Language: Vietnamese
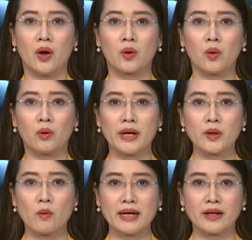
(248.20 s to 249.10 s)
Cũng liên
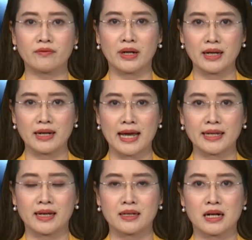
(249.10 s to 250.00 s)
quan đến vấn đề này,
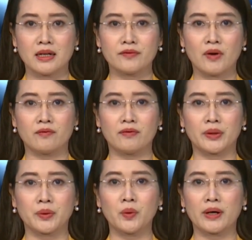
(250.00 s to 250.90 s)
trả lời phỏng
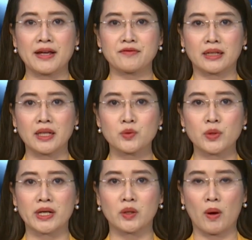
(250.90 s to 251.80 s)
vấn của Đài Phản thân truyền
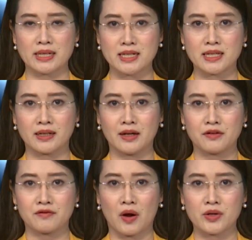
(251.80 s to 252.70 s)
hình Quảng Trị,
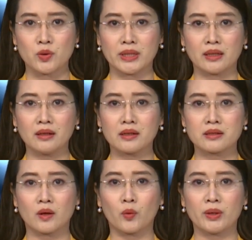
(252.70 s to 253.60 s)
Phó Chủ tịch Thường
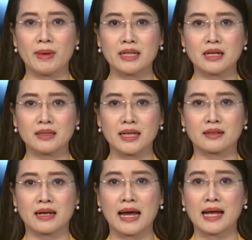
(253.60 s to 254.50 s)
trực Ủy ban nhân dân
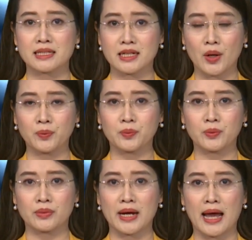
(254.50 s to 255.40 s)
tỉnh Hà Sĩ Đông
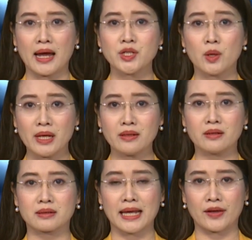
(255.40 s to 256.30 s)
đã cho biết
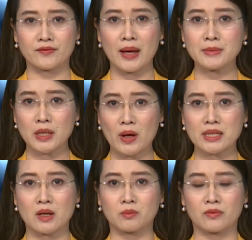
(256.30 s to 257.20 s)
những giải pháp rất quan
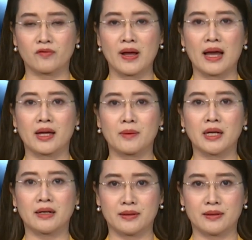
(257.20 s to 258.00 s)
trọng và kịp thời.